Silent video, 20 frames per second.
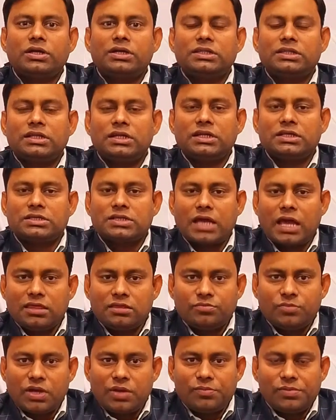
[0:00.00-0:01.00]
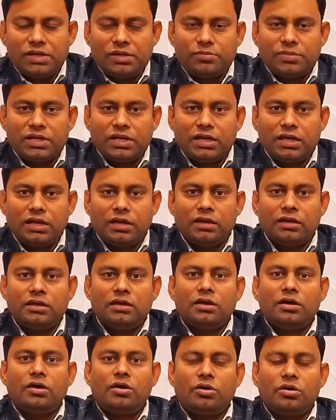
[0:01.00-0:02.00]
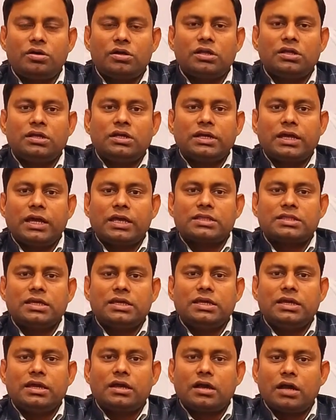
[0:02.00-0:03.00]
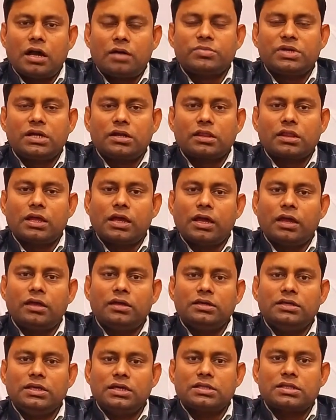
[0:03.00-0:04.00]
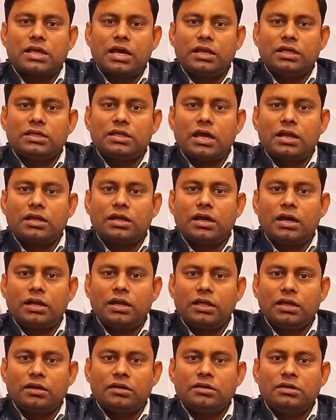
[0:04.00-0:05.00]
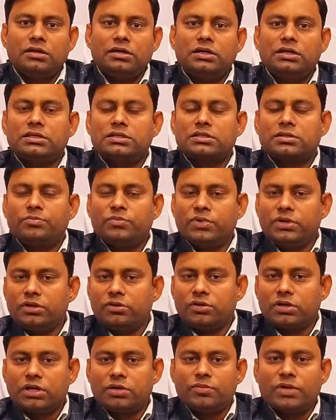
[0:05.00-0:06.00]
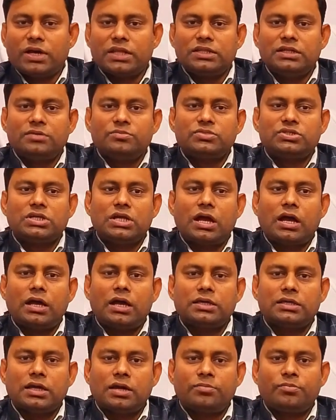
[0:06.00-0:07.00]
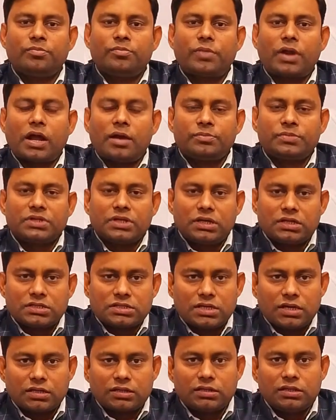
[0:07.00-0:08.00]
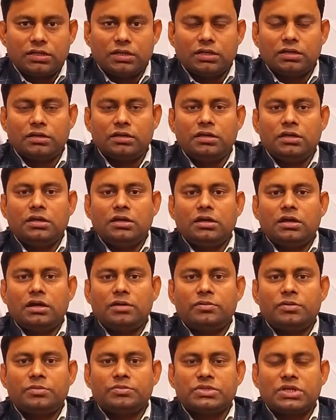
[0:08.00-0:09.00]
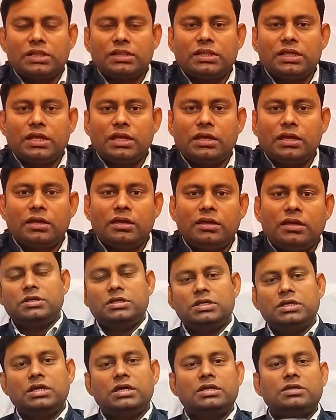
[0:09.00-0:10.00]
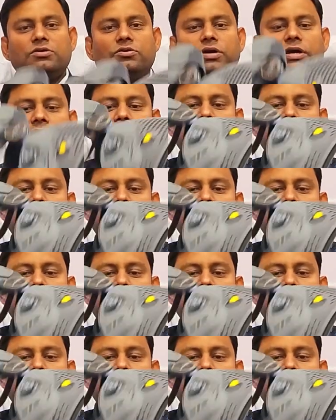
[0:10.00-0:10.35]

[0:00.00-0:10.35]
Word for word: और कितने साइज में अवेलेबल है और कैसे ये काम करता है ये सारी जानकारियाँ इस वीडियो के माध्यम से आज आप प्राप्त कर सकते हैं अब हम चलते हैं ये जो